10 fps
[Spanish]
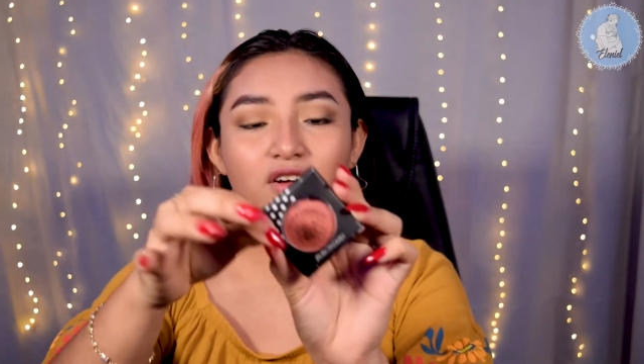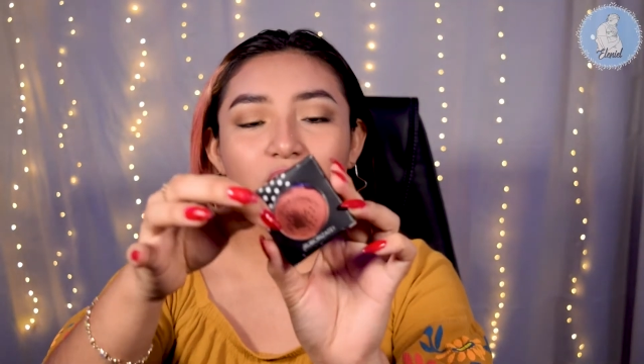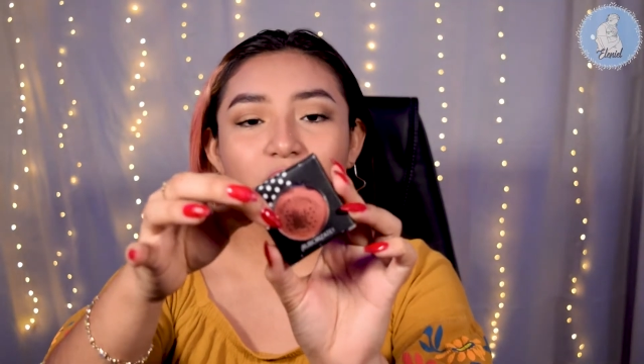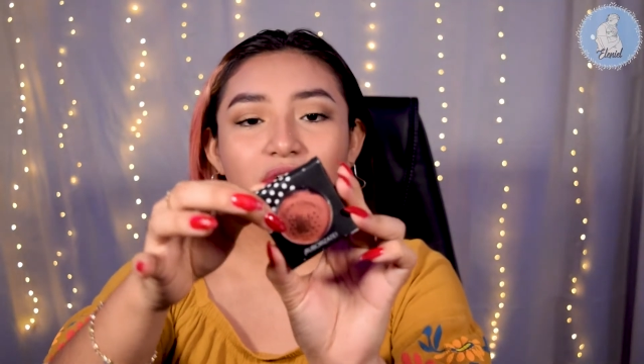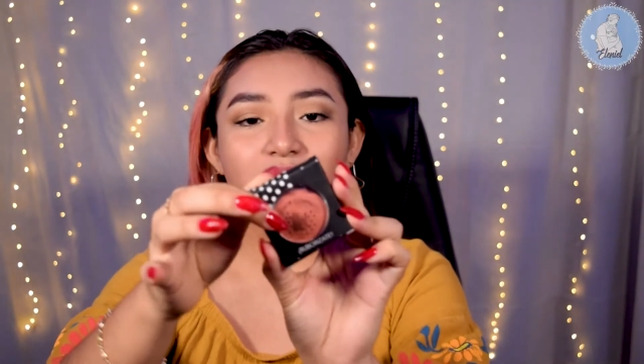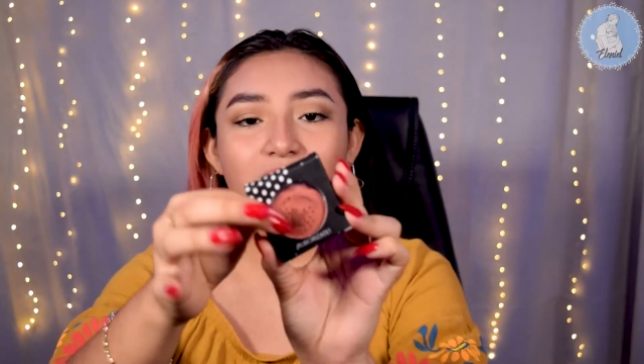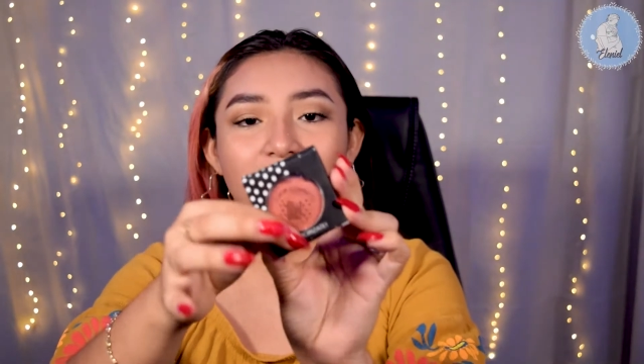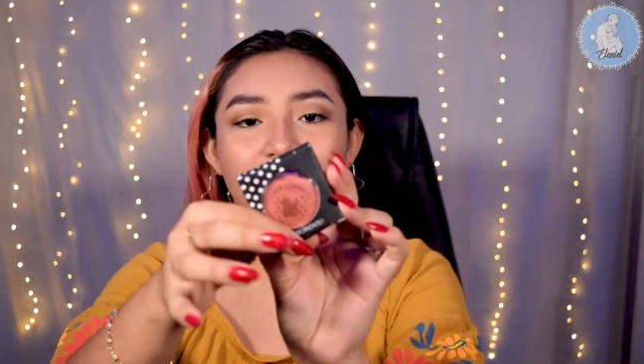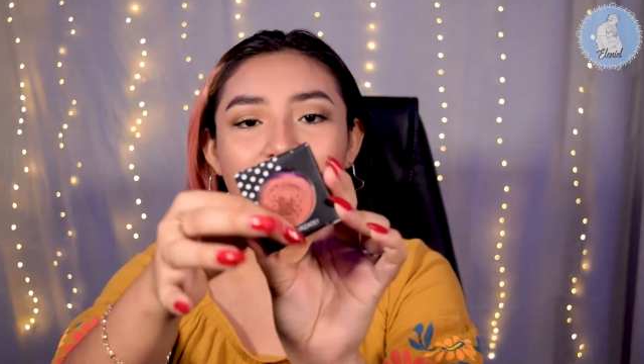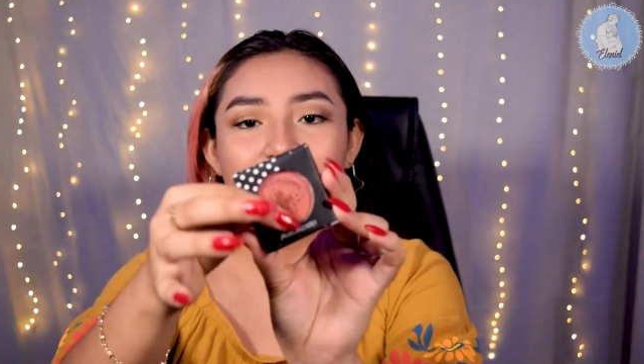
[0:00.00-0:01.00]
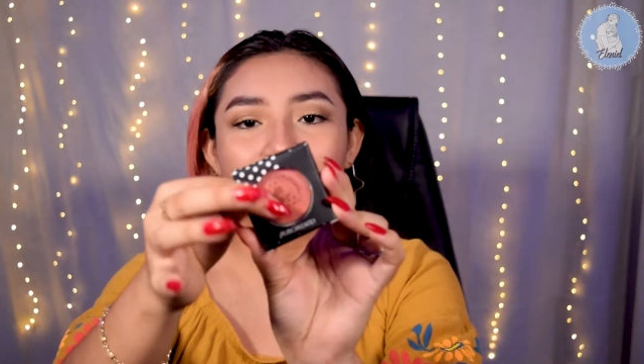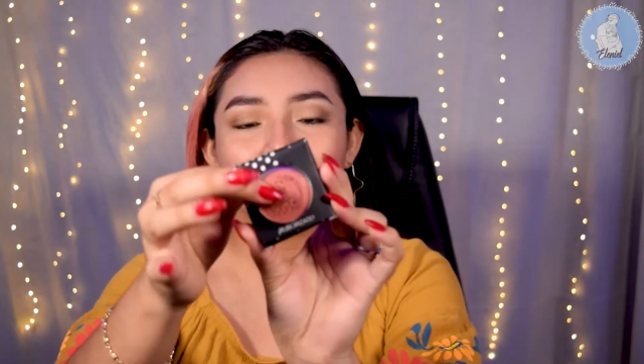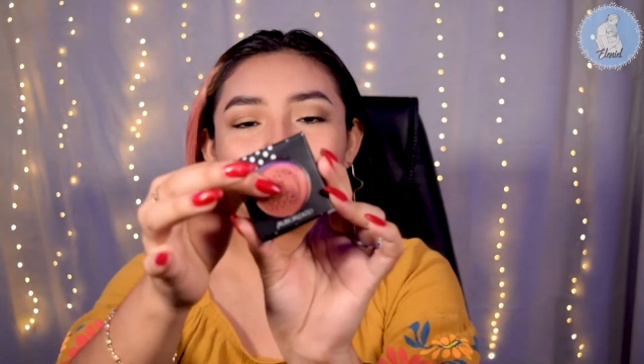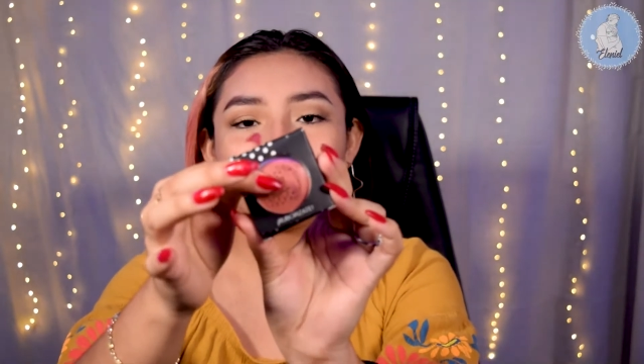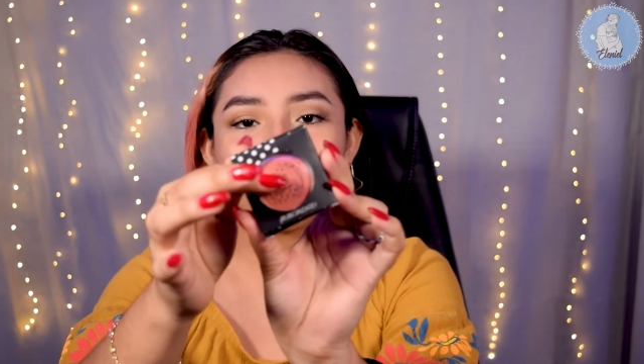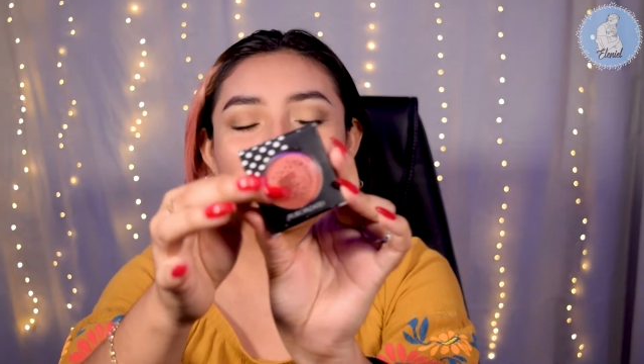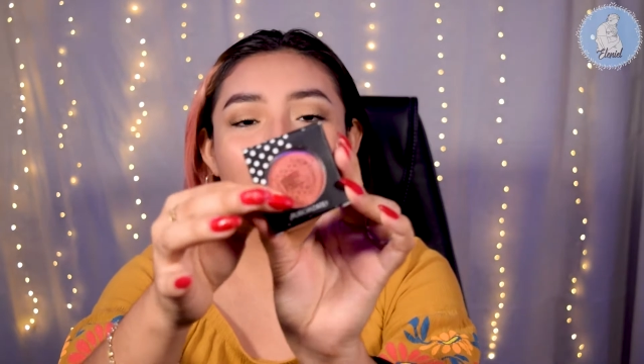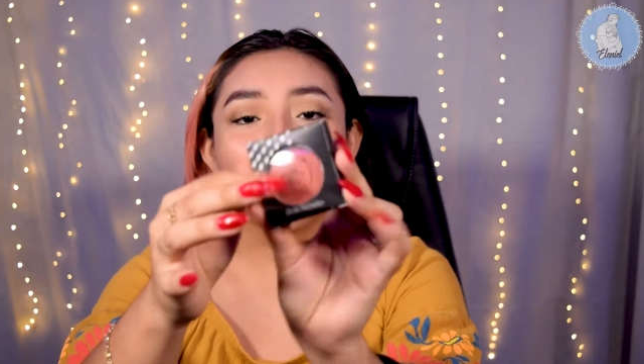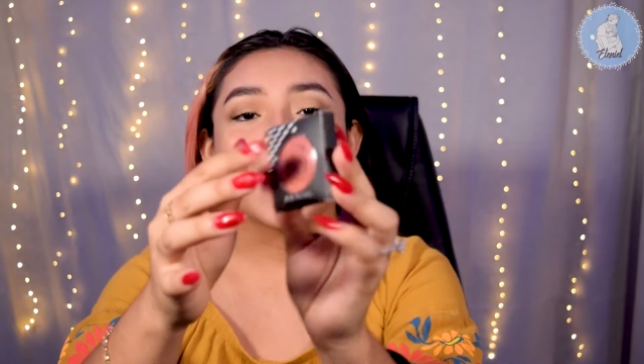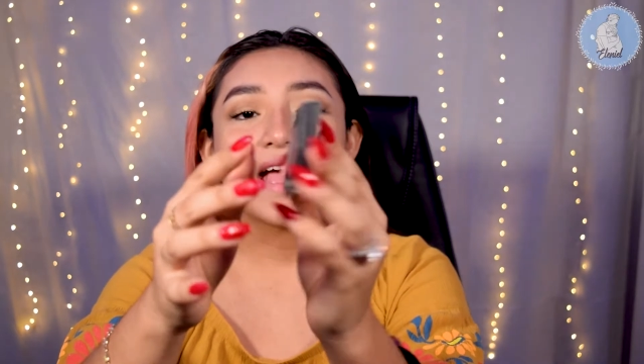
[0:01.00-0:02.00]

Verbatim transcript: Como pueden ver es un empaque